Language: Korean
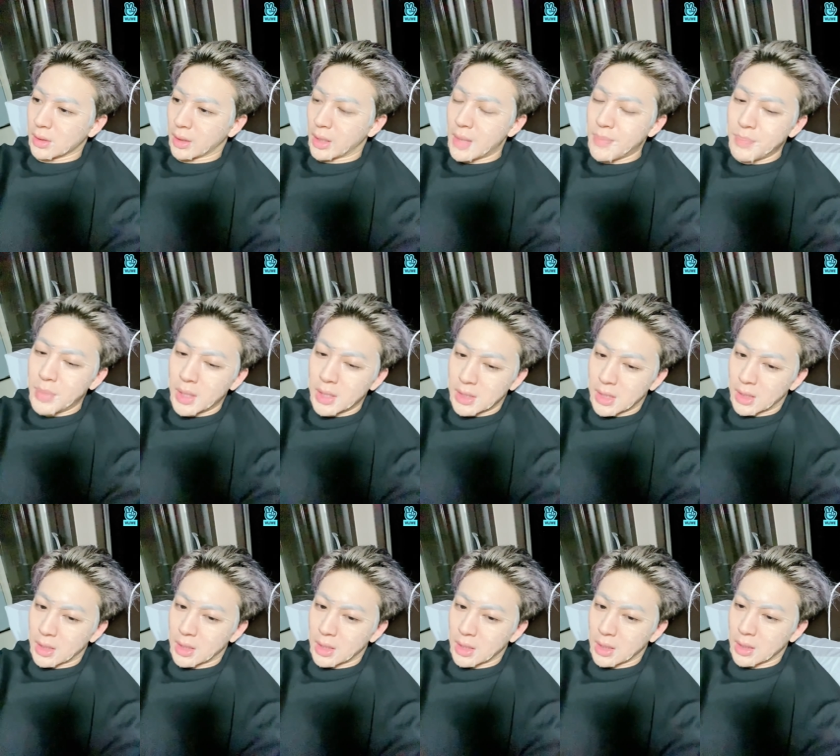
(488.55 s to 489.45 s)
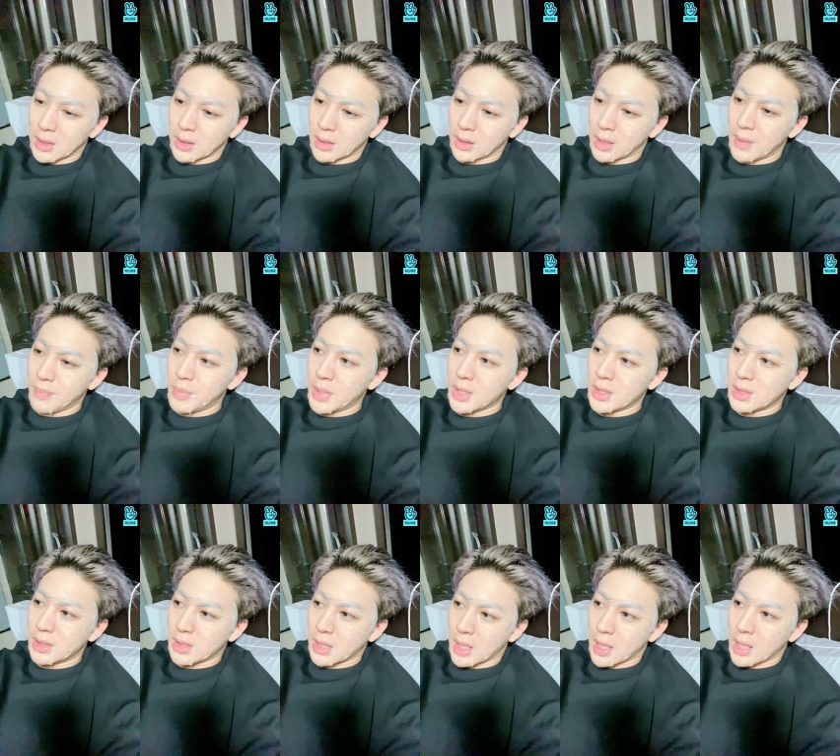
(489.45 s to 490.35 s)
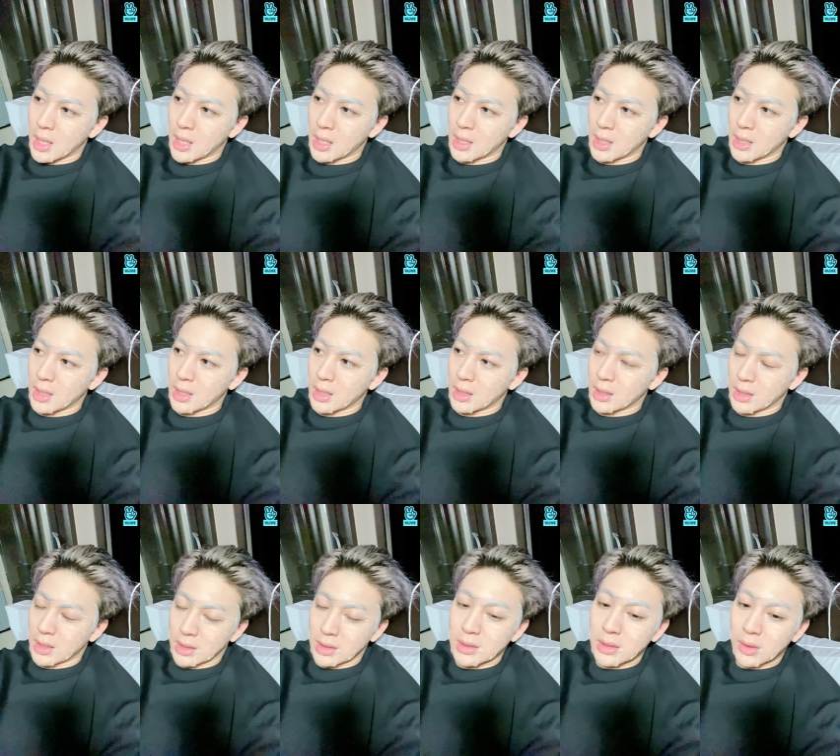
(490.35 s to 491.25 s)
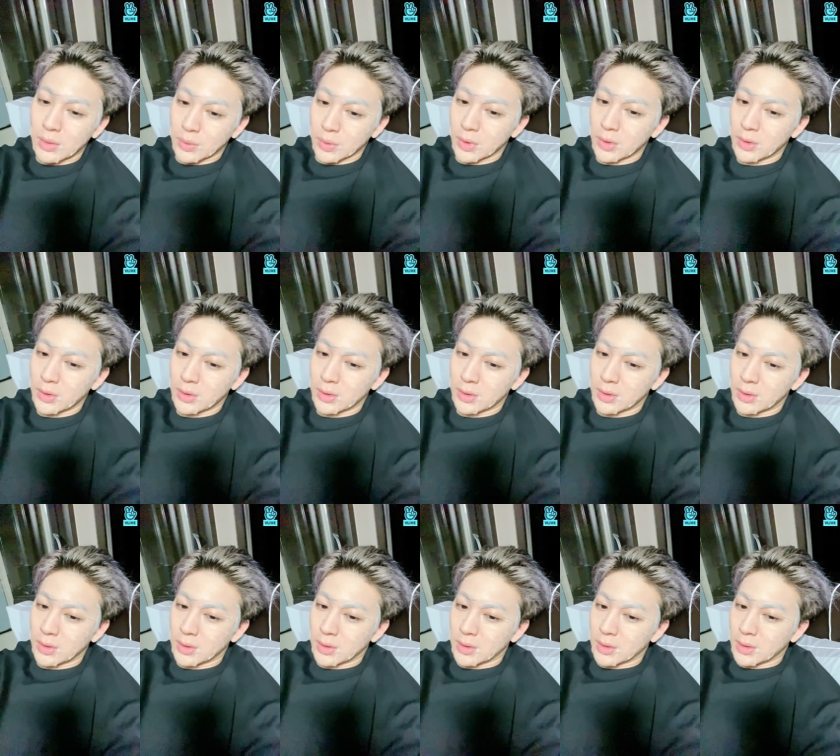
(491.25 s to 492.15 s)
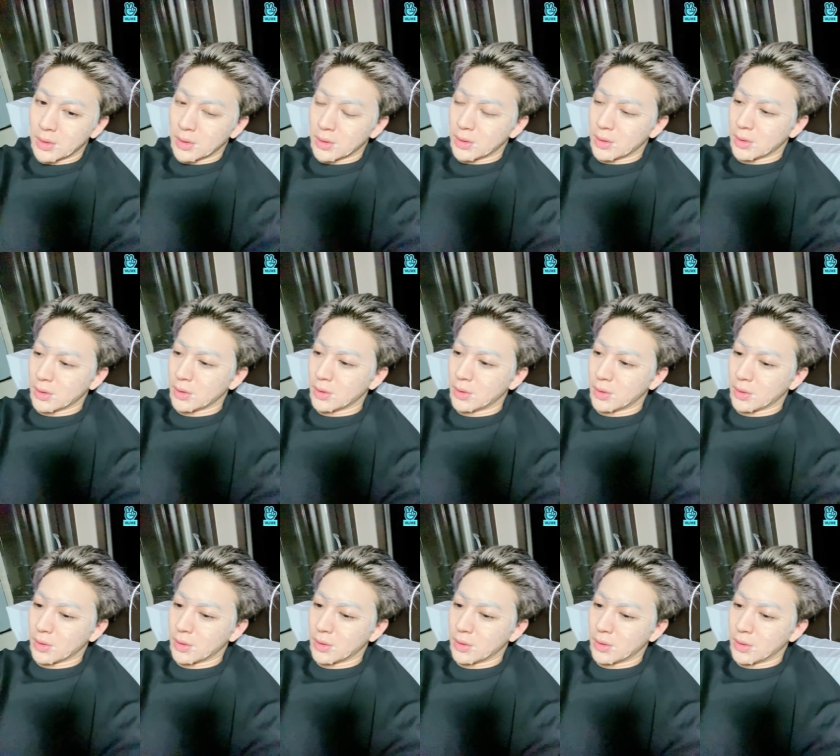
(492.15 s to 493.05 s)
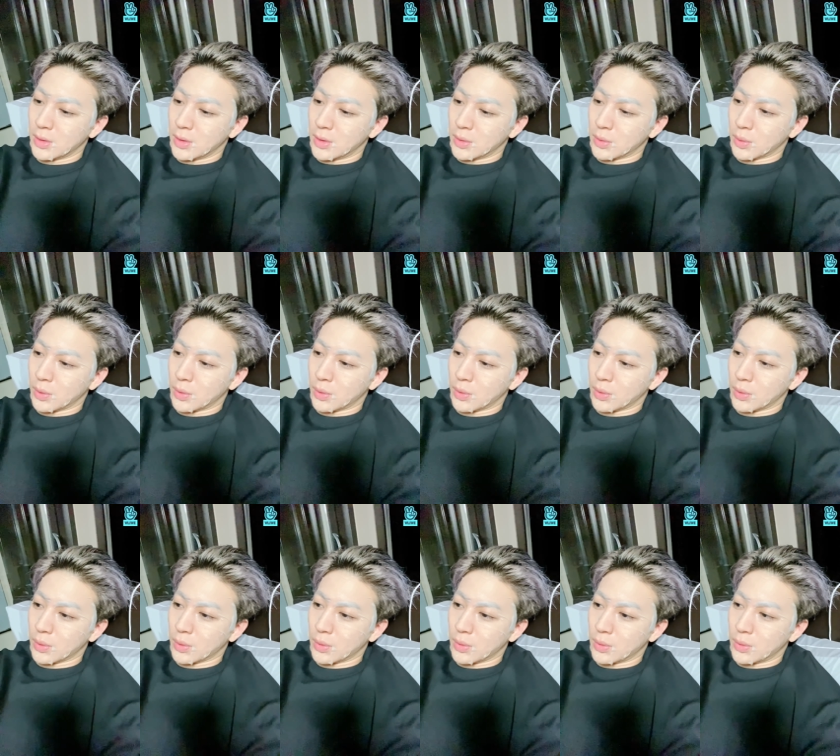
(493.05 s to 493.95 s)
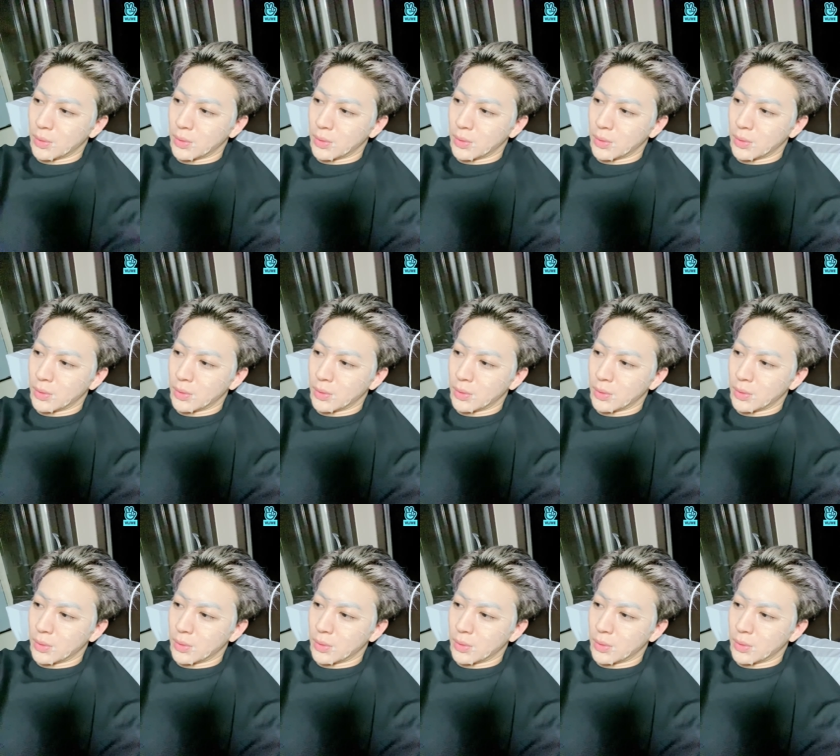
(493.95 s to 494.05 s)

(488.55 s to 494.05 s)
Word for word: 캠핑장이 캠핑장 있더라고요. 그래서 또